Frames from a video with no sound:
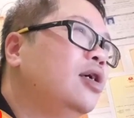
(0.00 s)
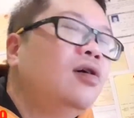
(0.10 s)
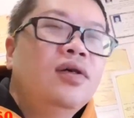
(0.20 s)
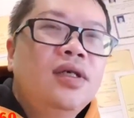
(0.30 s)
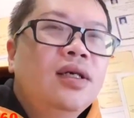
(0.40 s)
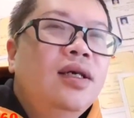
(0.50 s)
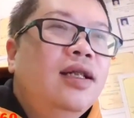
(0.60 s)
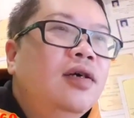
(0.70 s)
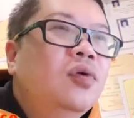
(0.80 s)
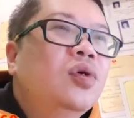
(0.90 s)
họ sẽ nghĩ
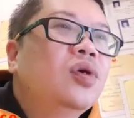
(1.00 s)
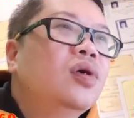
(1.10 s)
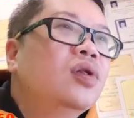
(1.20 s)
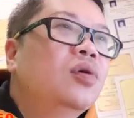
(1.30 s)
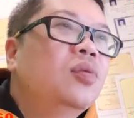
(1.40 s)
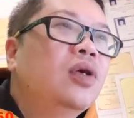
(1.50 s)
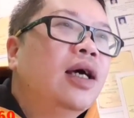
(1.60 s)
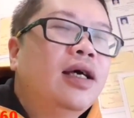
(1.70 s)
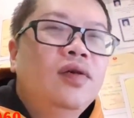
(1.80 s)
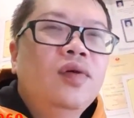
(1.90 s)
là ôi giời ơi tôi mua
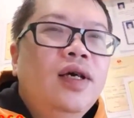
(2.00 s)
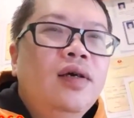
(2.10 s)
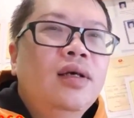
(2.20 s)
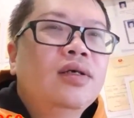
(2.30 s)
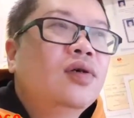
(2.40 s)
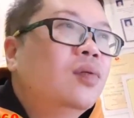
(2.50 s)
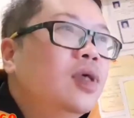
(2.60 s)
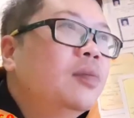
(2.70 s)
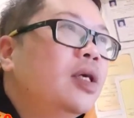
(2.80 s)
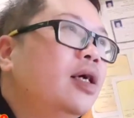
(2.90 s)
đá chỗ nào được, chỗ ông
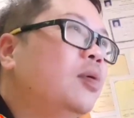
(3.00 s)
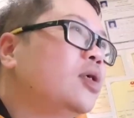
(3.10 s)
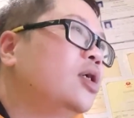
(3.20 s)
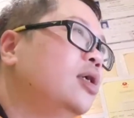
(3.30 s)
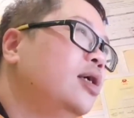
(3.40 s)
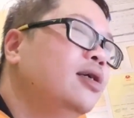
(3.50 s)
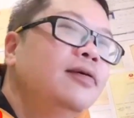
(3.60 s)
Linh bán đắt bao sư